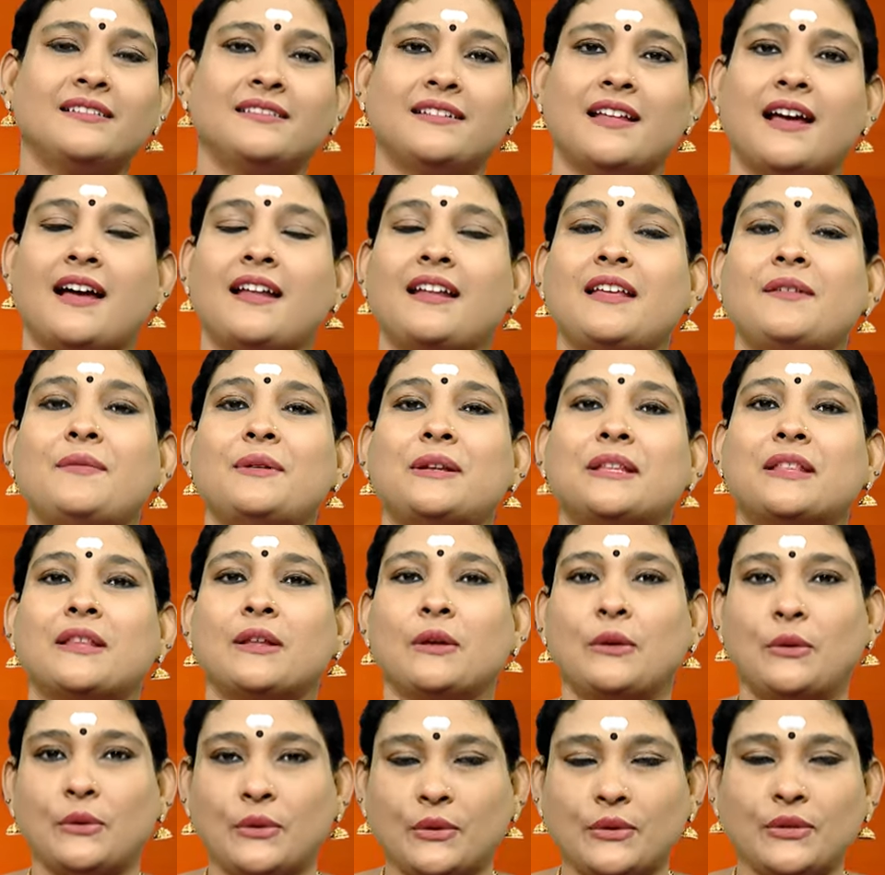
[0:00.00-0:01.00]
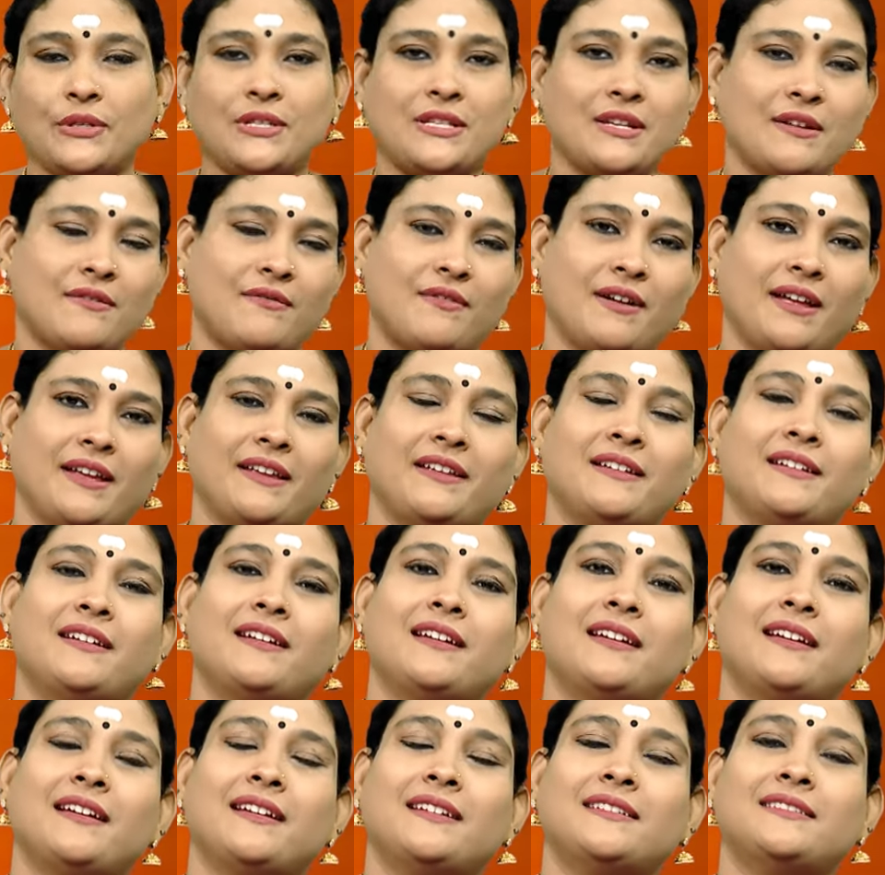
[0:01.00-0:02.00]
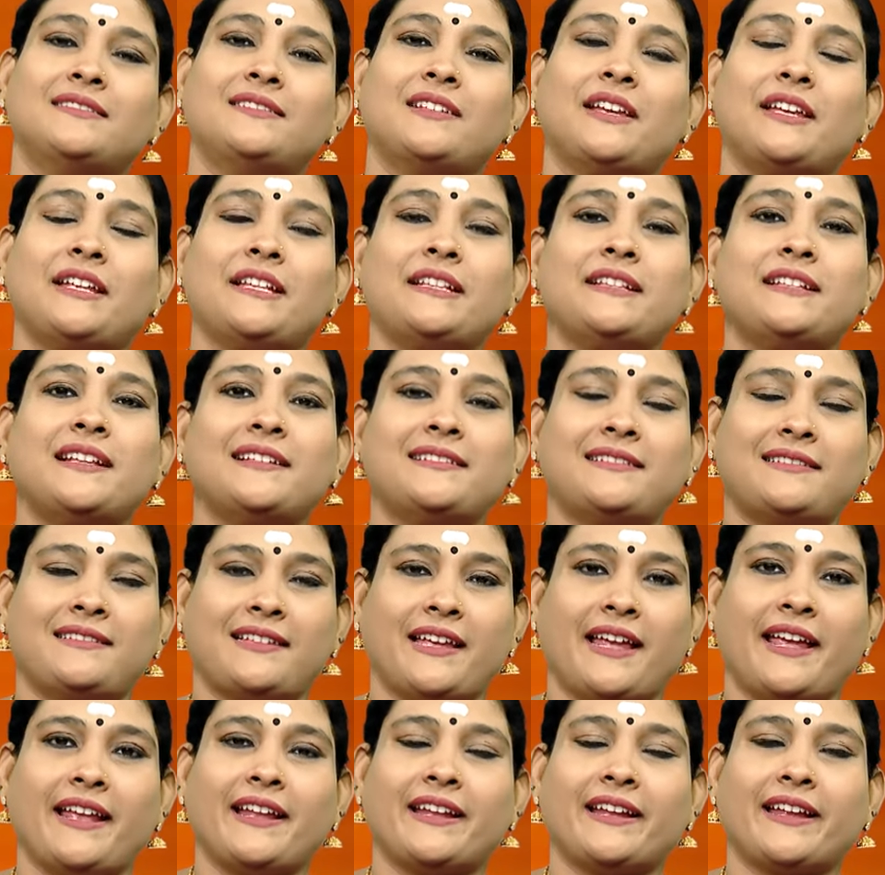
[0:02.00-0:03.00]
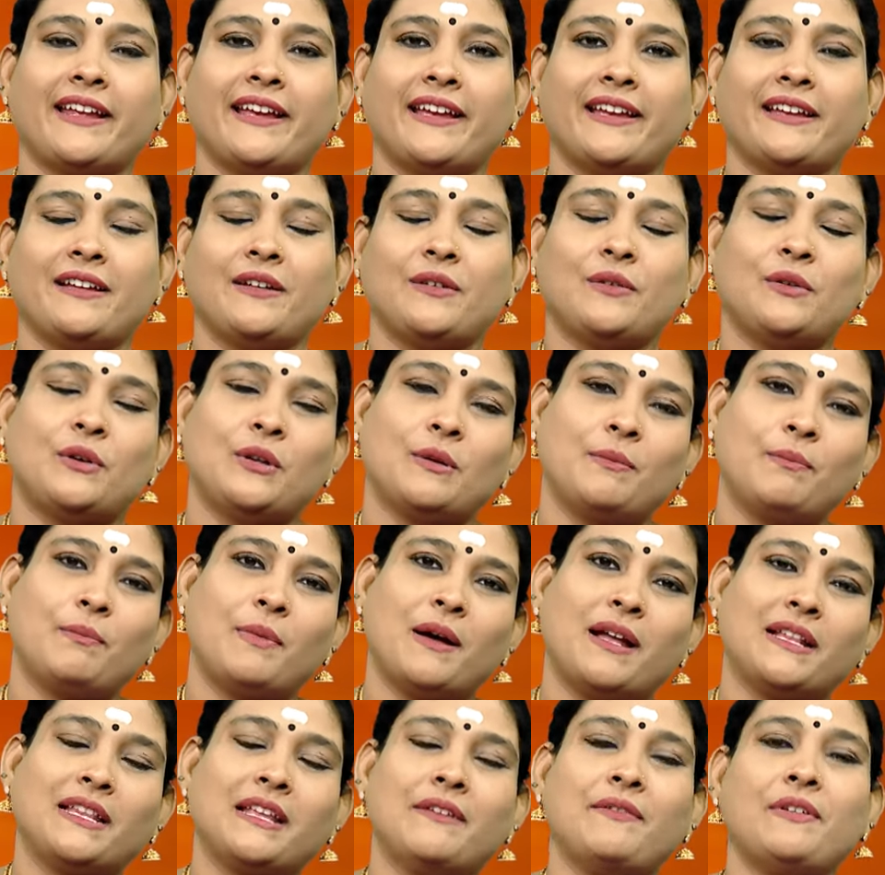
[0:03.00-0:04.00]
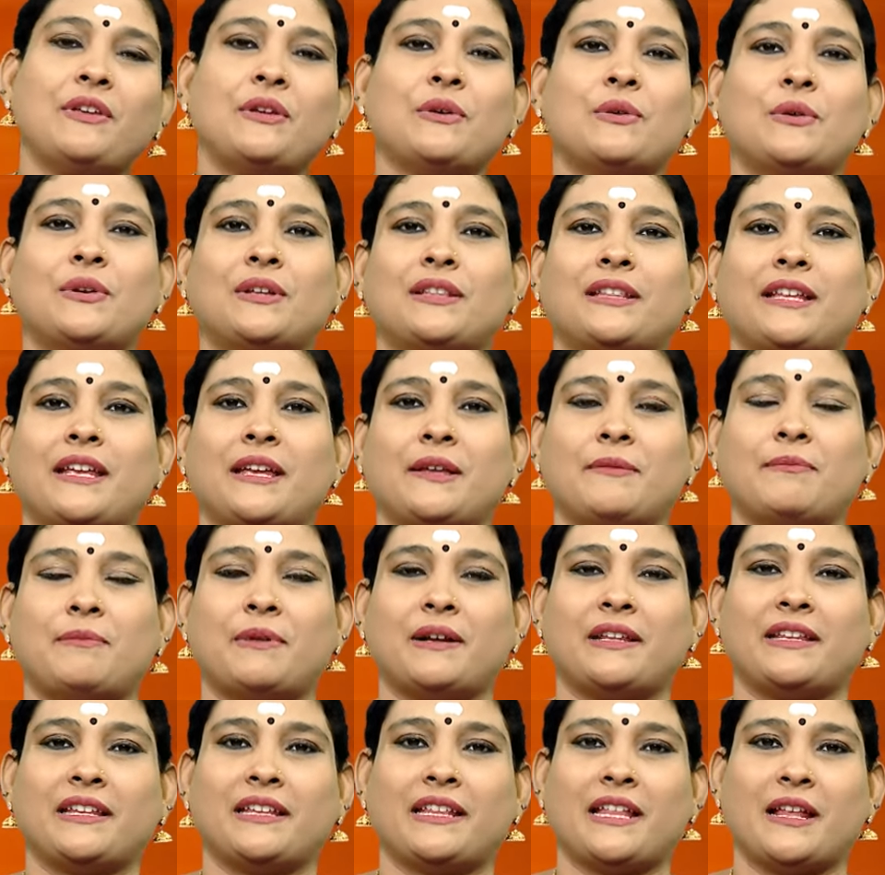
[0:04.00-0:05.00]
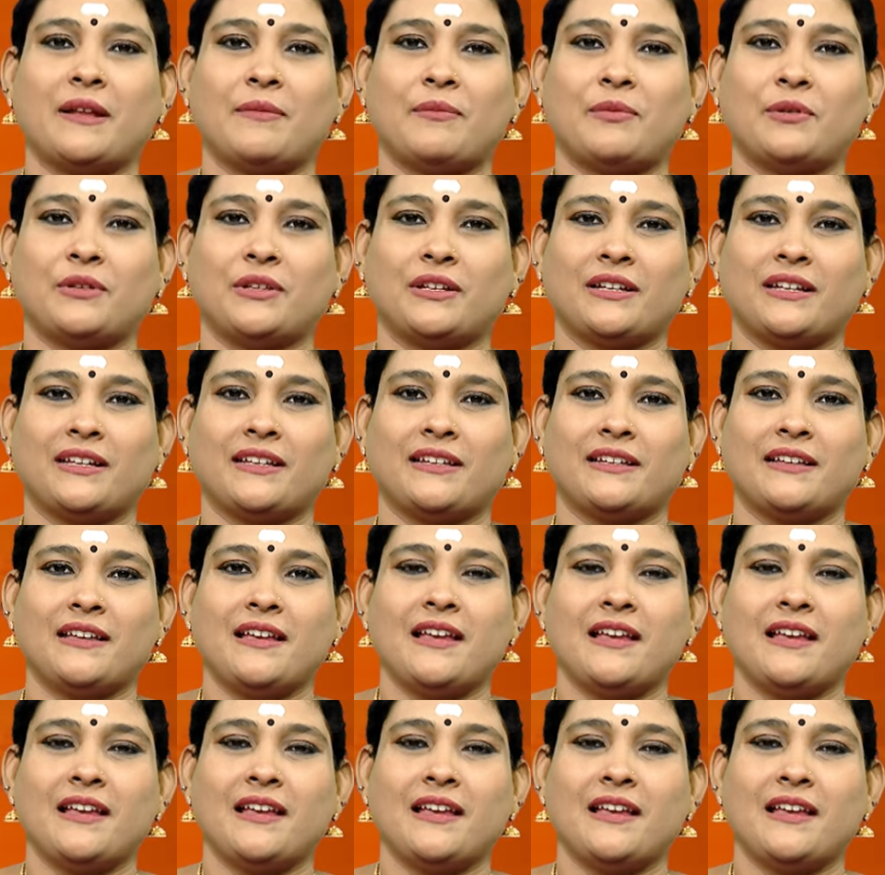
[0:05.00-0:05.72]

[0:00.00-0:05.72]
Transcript: நாலாம் இடத்துல குரு செவ்வாய் ஸோ இந்த சேர்க்கை ஒரு பதவி யோகத்தை ஏற்படுத்தி தரப்போகுதுங்க